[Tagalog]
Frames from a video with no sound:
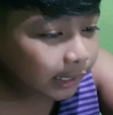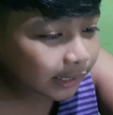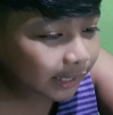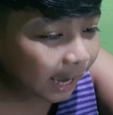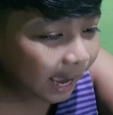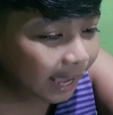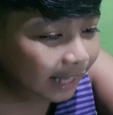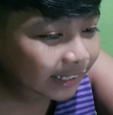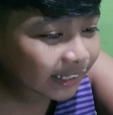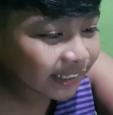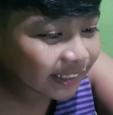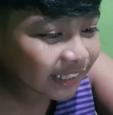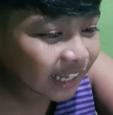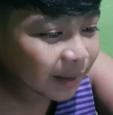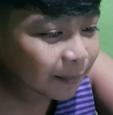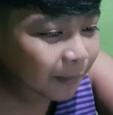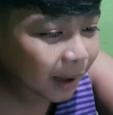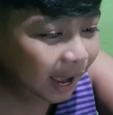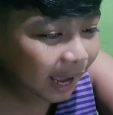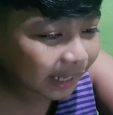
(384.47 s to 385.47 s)
galing
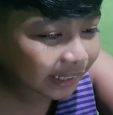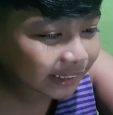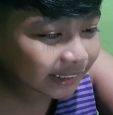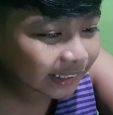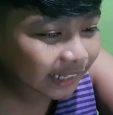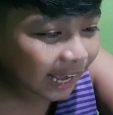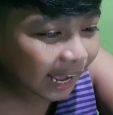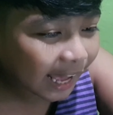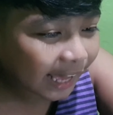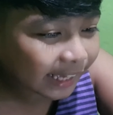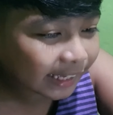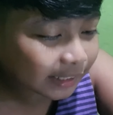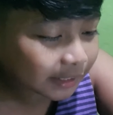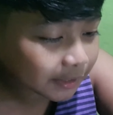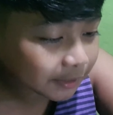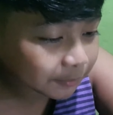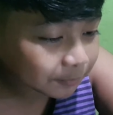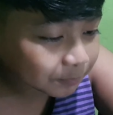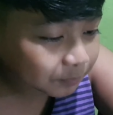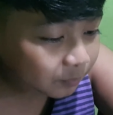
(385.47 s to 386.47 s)
naman
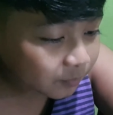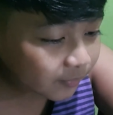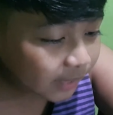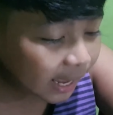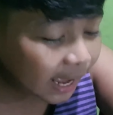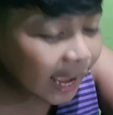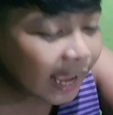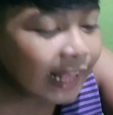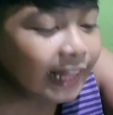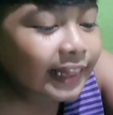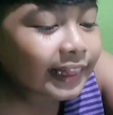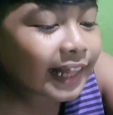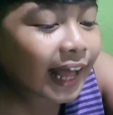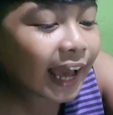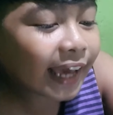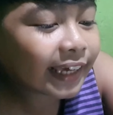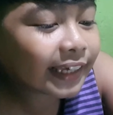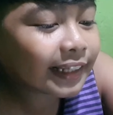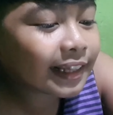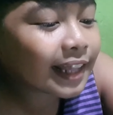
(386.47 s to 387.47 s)
kay
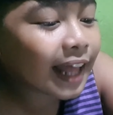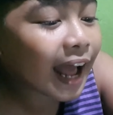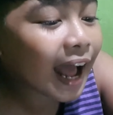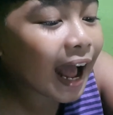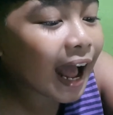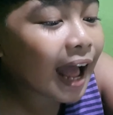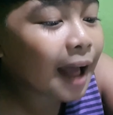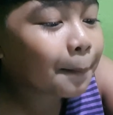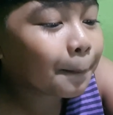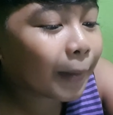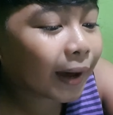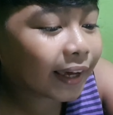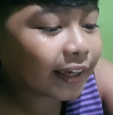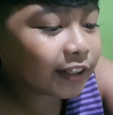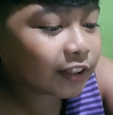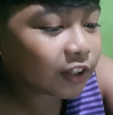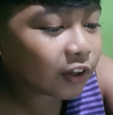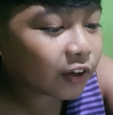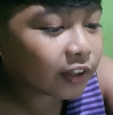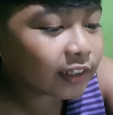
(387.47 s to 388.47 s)
Laila
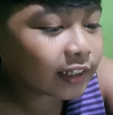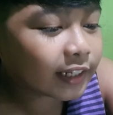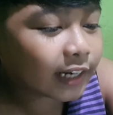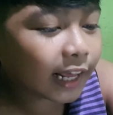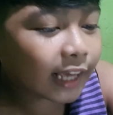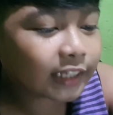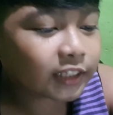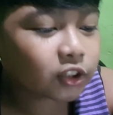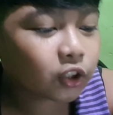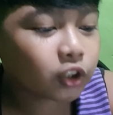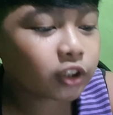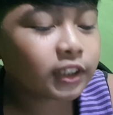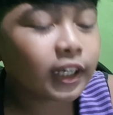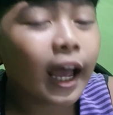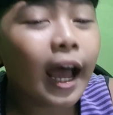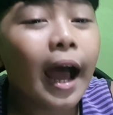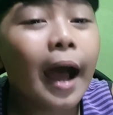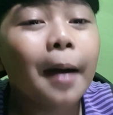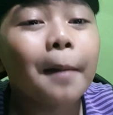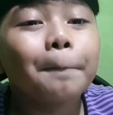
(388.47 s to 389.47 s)
Bailon Gresos,
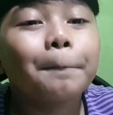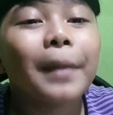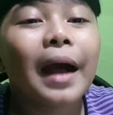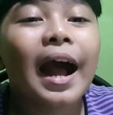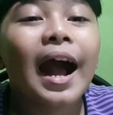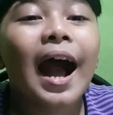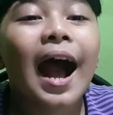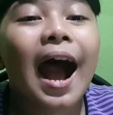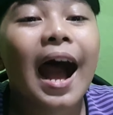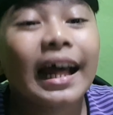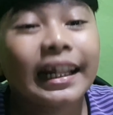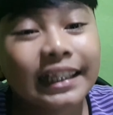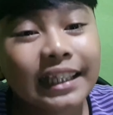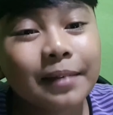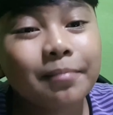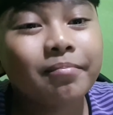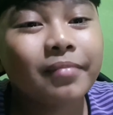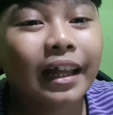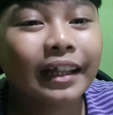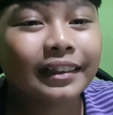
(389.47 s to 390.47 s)

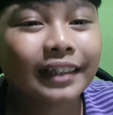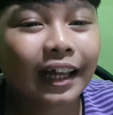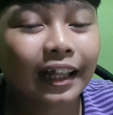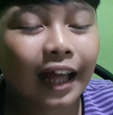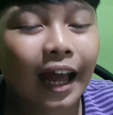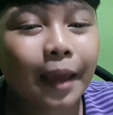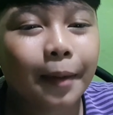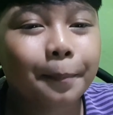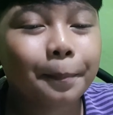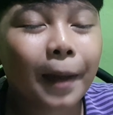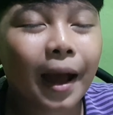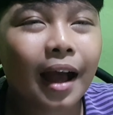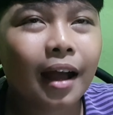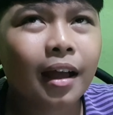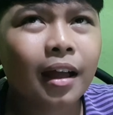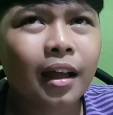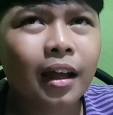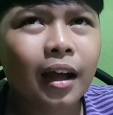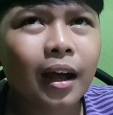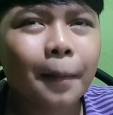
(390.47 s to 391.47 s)
pang-anim na, ay
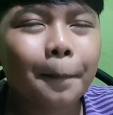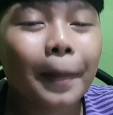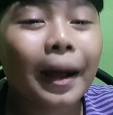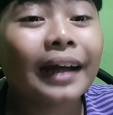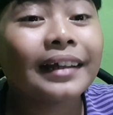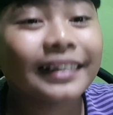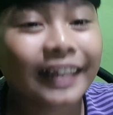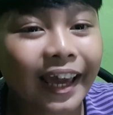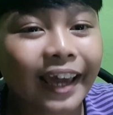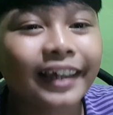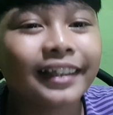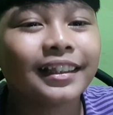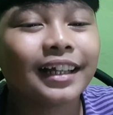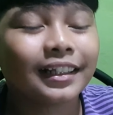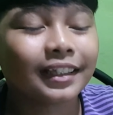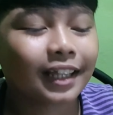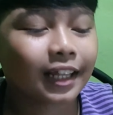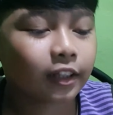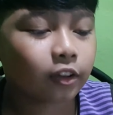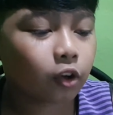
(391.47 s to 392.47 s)
pang, pang-nine
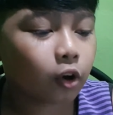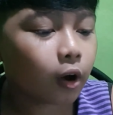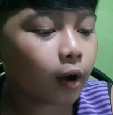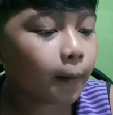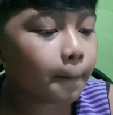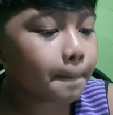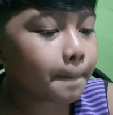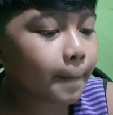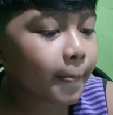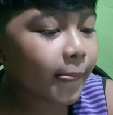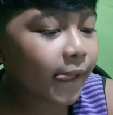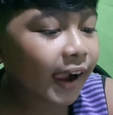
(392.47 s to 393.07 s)
na tanong.